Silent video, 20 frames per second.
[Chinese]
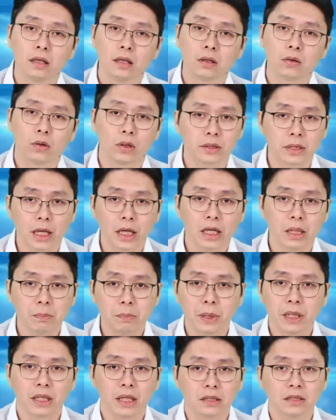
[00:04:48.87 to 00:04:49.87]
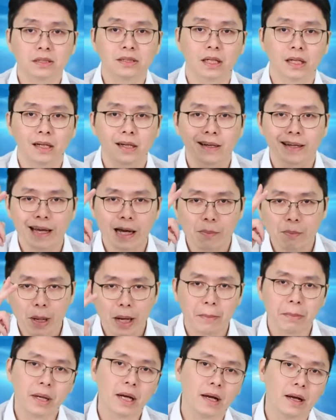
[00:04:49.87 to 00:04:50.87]
广大一倍，它是涨了两
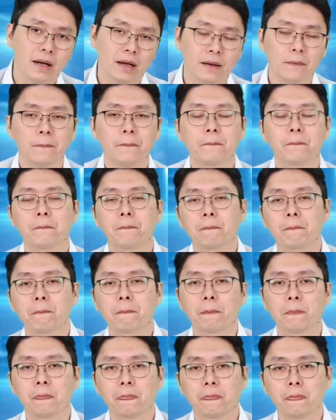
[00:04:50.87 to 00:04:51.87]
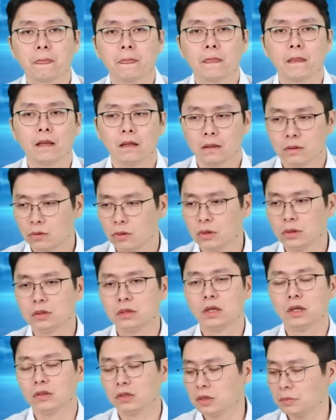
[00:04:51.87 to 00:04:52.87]
百趴。同样的
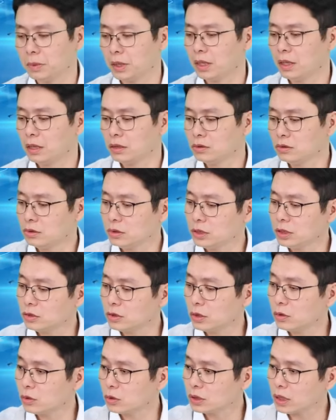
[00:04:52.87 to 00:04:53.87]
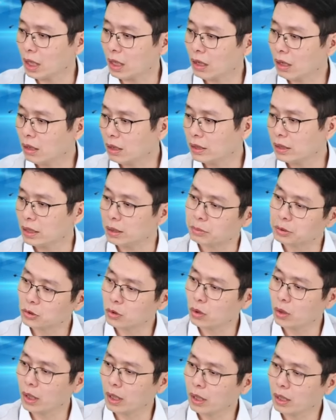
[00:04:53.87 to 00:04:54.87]
道理嘛，去年赚多少也不
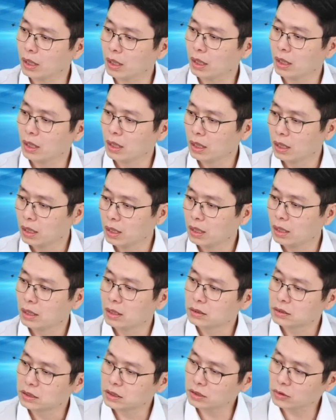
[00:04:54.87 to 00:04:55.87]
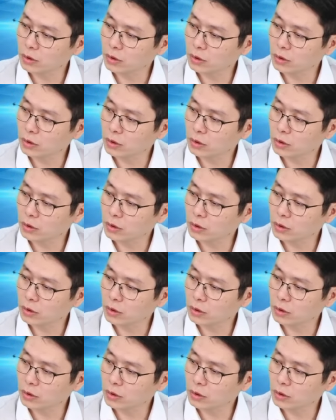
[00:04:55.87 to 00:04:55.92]
多啊，四